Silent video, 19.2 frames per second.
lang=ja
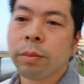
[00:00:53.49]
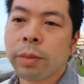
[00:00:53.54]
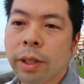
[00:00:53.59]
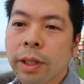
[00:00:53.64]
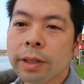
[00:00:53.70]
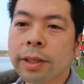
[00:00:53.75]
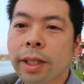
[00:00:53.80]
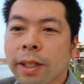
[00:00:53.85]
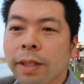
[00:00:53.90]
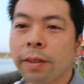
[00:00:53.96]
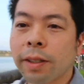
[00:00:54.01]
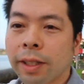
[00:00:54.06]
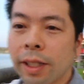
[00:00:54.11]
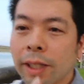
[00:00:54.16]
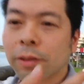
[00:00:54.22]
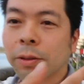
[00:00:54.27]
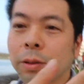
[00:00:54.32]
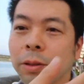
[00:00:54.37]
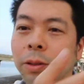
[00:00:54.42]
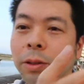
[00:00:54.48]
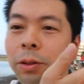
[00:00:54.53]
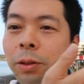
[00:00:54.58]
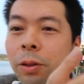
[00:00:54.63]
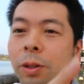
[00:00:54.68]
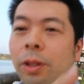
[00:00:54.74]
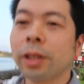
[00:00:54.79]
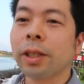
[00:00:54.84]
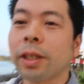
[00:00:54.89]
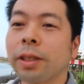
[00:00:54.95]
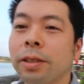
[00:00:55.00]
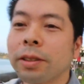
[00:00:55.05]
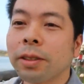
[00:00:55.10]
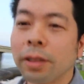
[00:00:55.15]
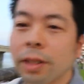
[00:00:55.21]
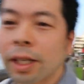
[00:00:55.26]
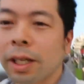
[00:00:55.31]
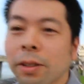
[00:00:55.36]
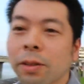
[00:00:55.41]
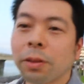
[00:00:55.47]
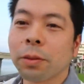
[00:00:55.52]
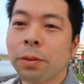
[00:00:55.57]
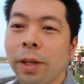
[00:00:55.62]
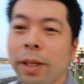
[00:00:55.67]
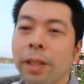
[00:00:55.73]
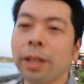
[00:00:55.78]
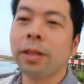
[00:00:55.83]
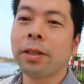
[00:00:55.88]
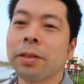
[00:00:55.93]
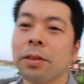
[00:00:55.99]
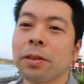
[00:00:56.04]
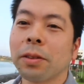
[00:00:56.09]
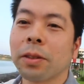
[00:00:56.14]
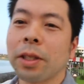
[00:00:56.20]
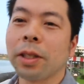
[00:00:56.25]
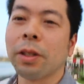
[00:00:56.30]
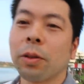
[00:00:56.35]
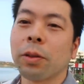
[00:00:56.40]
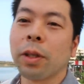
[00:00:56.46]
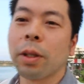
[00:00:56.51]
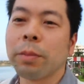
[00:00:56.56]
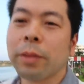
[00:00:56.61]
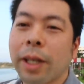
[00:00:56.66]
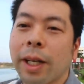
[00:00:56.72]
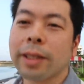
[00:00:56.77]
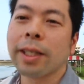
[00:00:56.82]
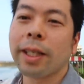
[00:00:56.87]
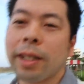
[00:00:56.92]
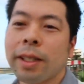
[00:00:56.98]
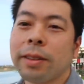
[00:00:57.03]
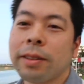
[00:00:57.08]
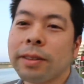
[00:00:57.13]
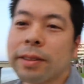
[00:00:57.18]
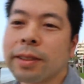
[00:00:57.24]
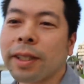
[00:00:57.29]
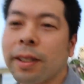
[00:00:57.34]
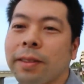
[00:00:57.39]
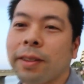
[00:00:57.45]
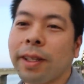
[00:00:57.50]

宮崎はね空港降りてすぐねこのフェニックスの木でお出迎えされるんですけ